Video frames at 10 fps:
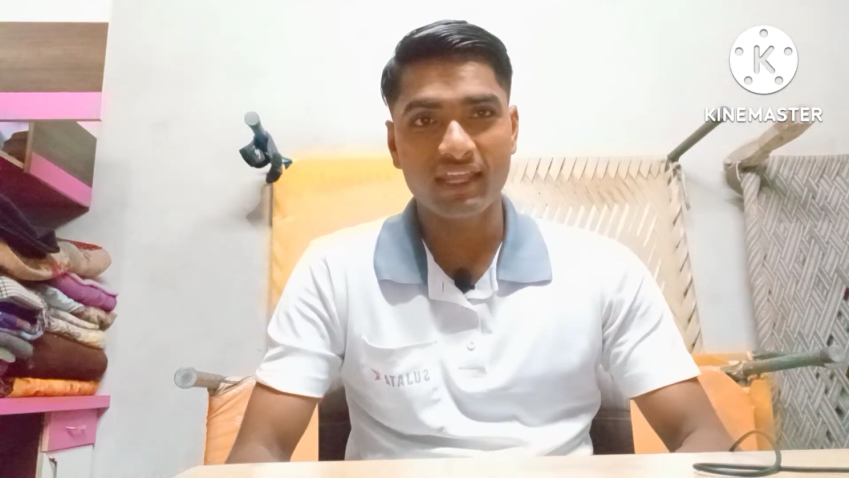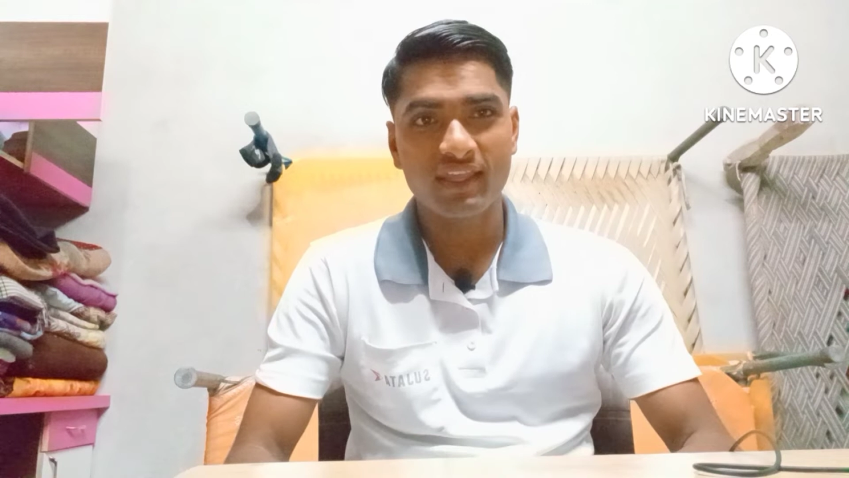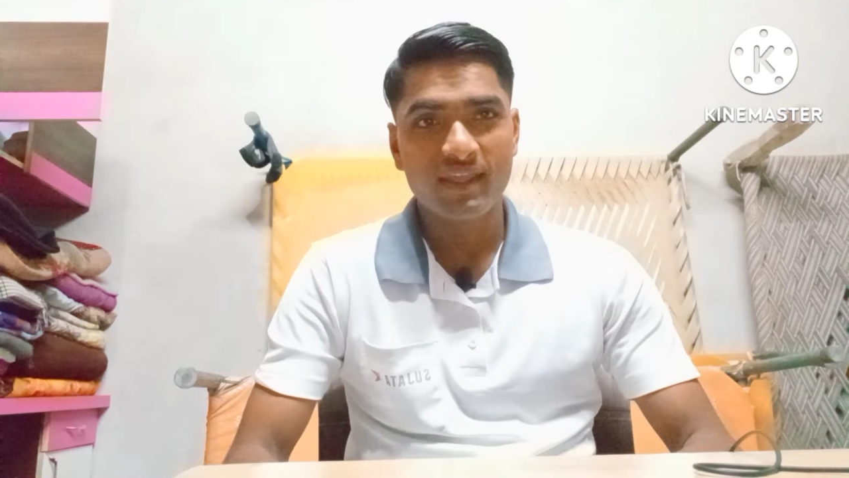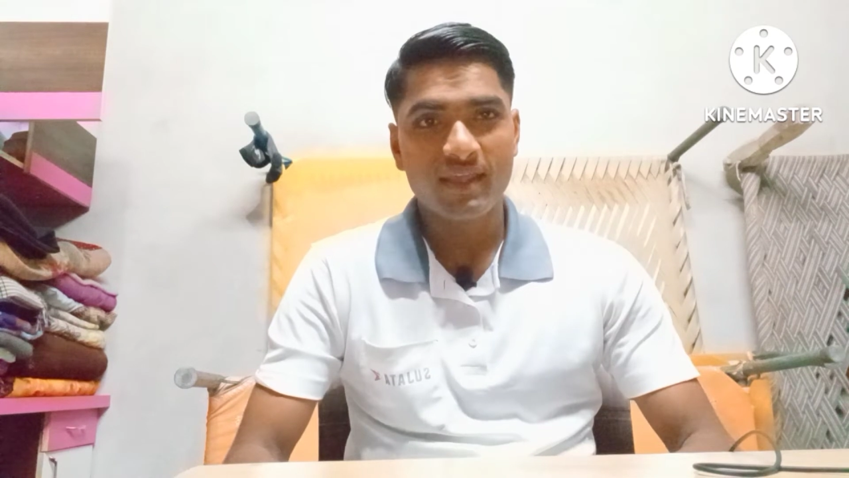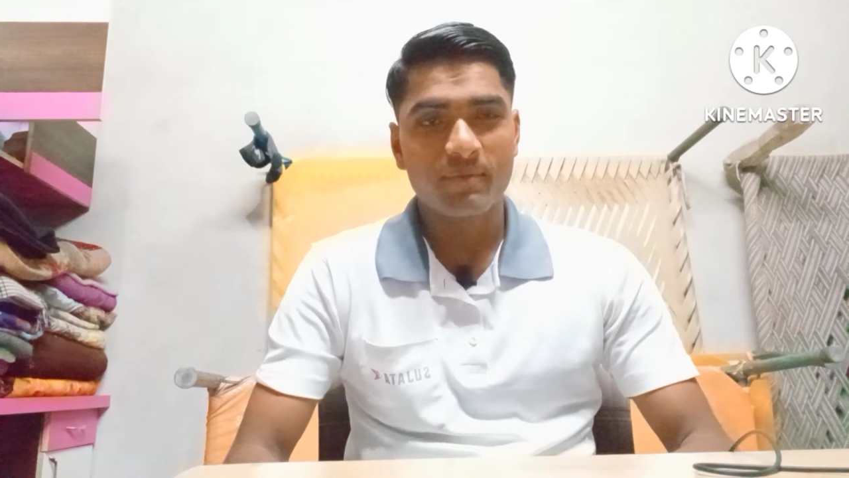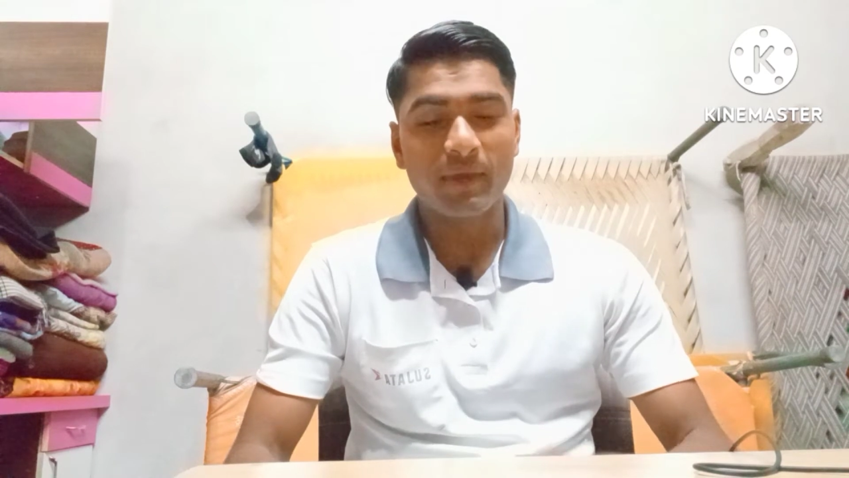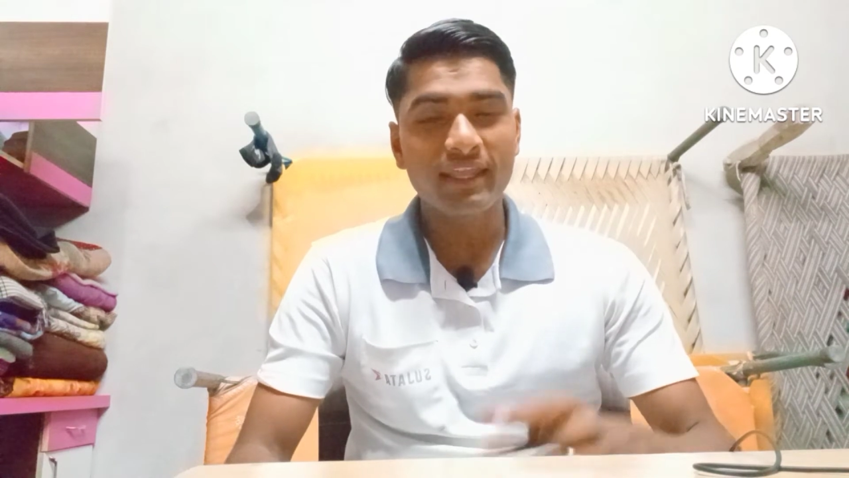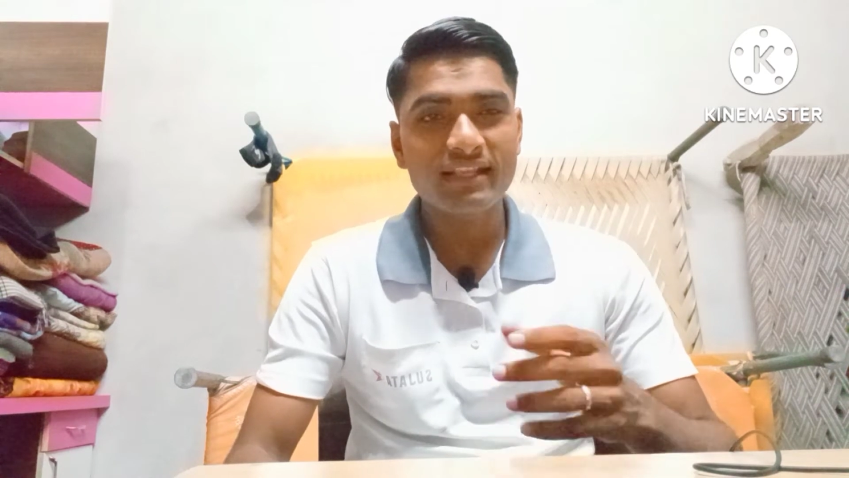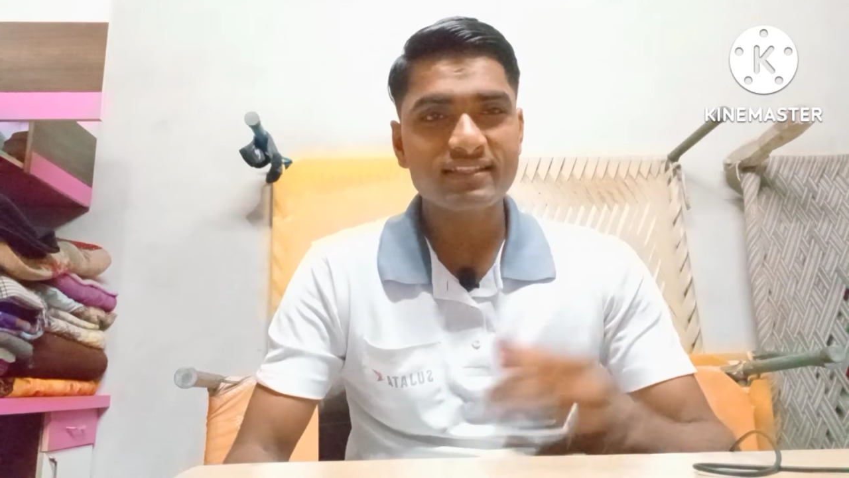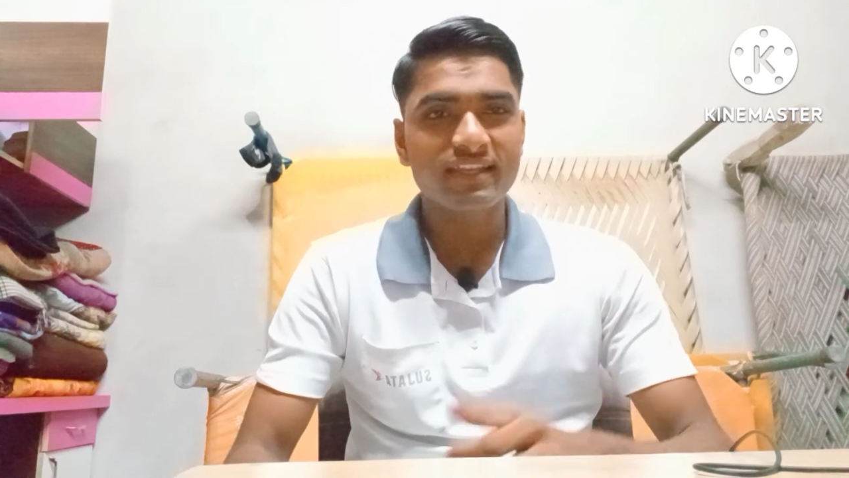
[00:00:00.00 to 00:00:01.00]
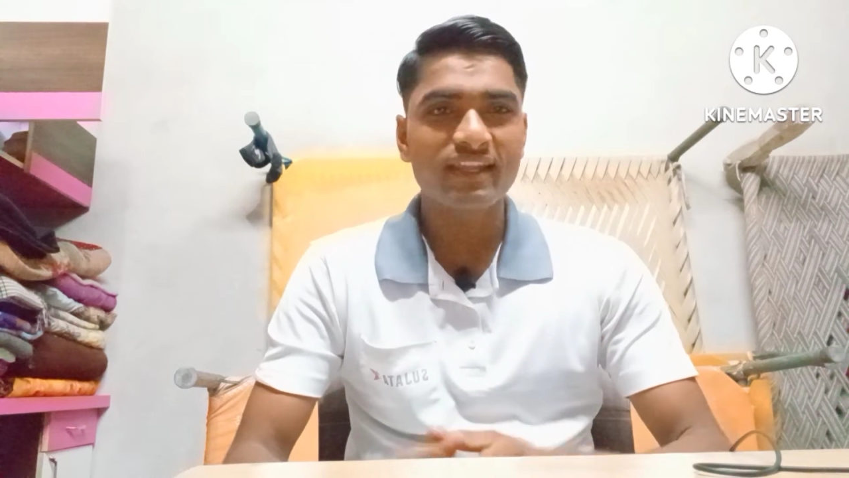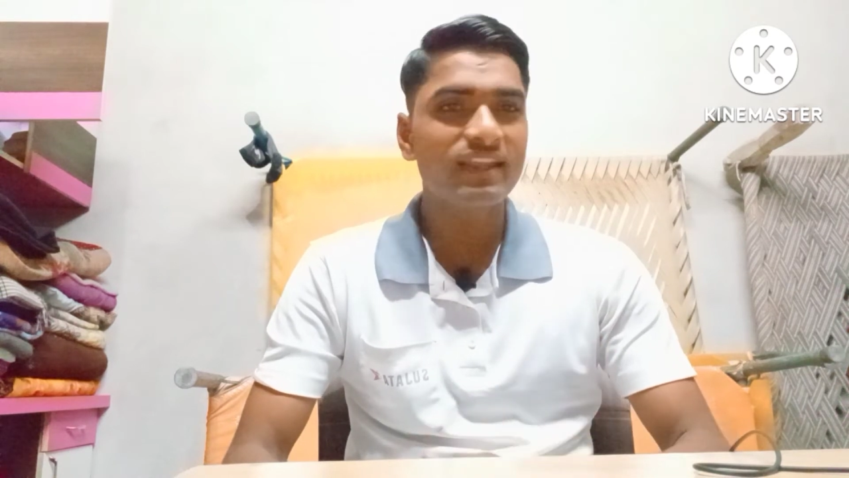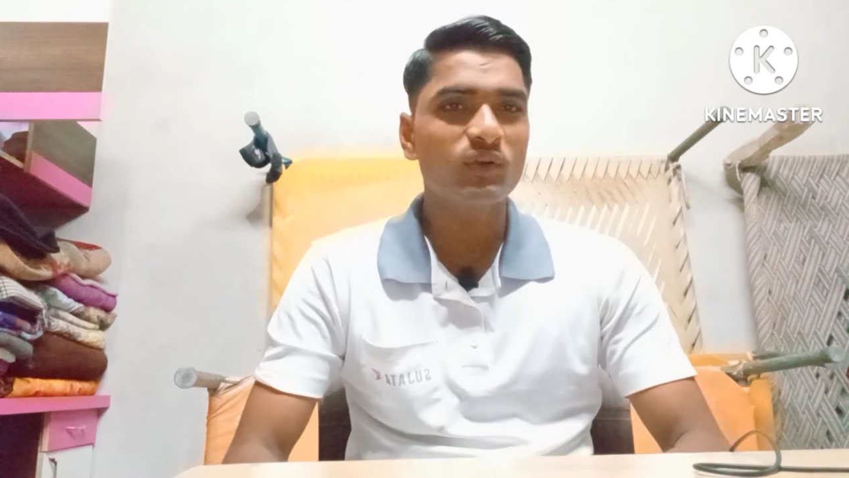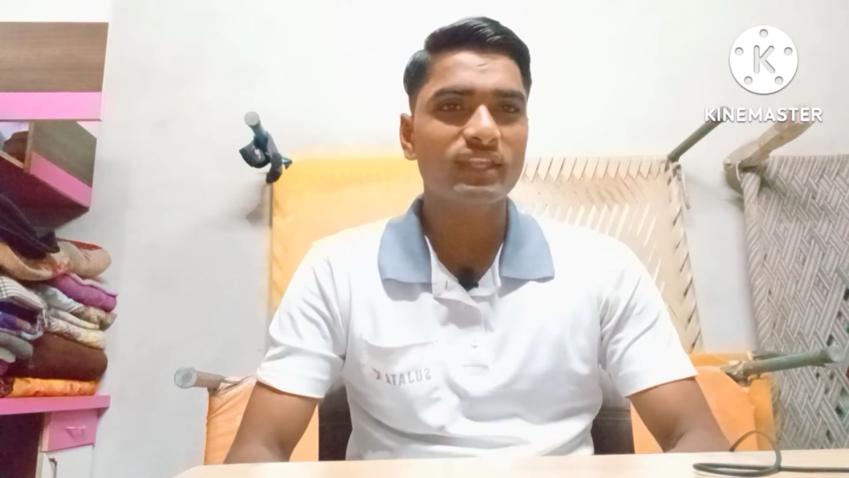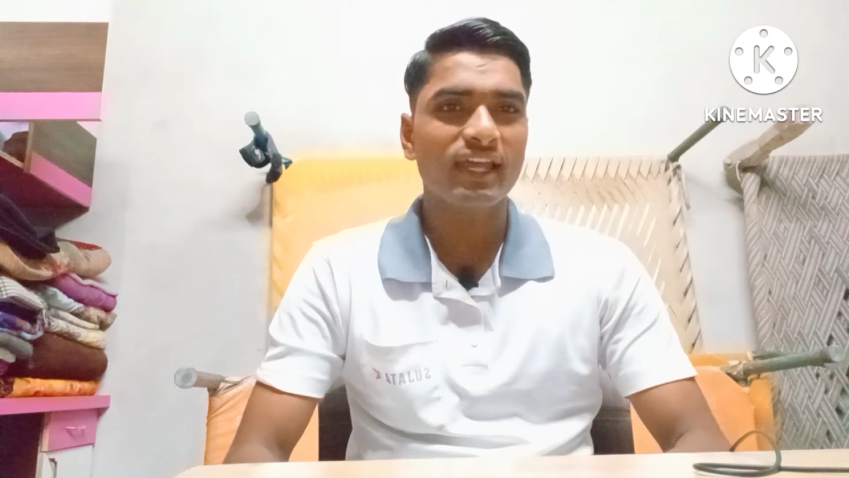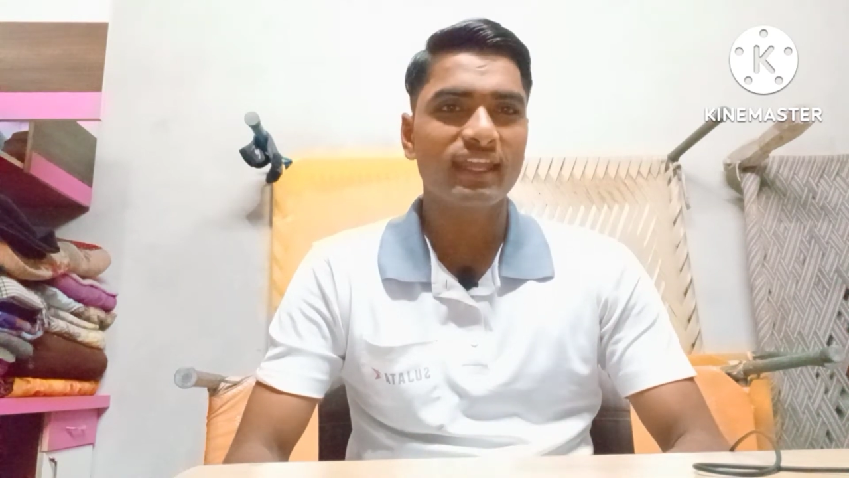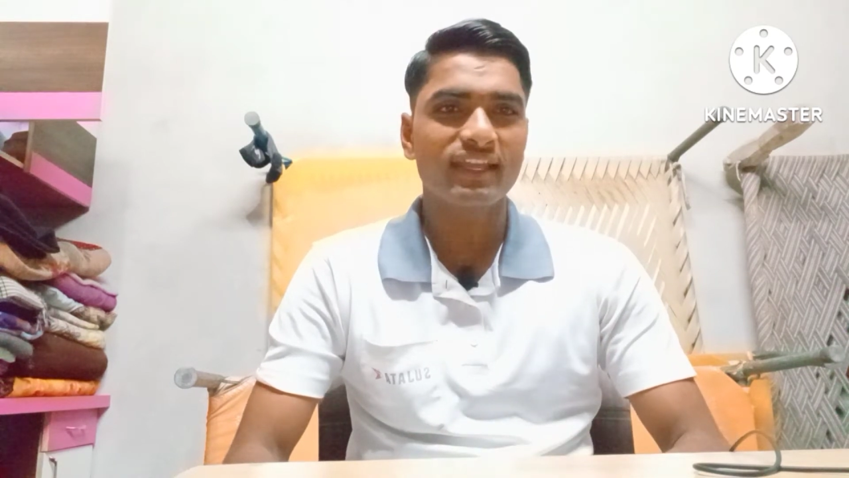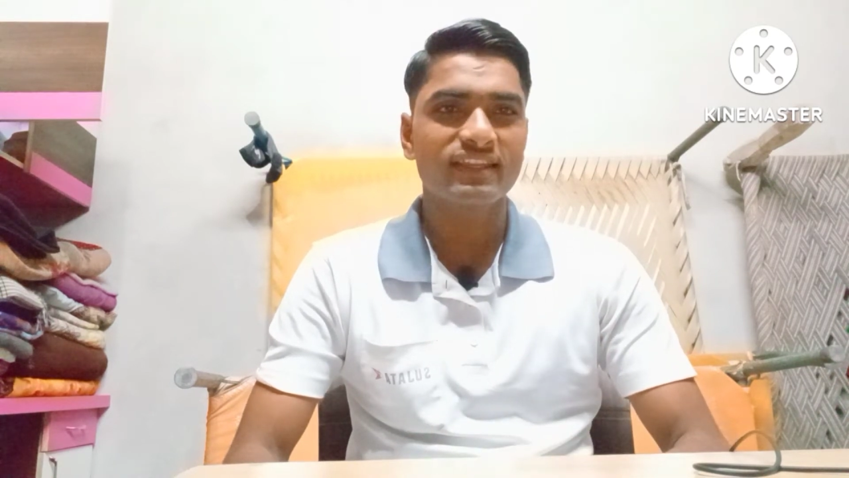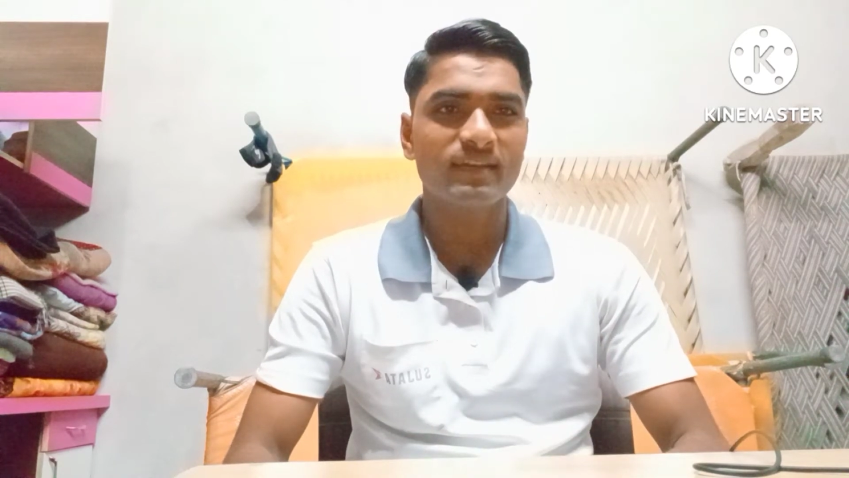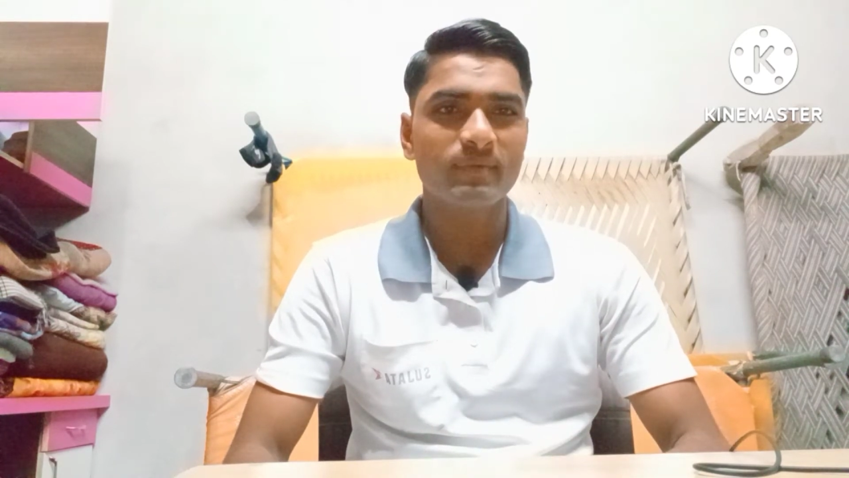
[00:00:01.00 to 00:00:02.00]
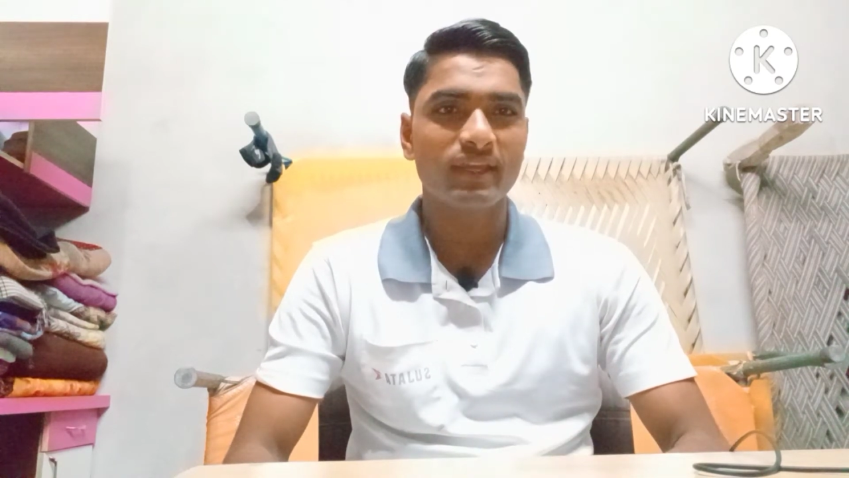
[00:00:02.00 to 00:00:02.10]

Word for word: भाई ऐसे नहीं होता है एक दिन में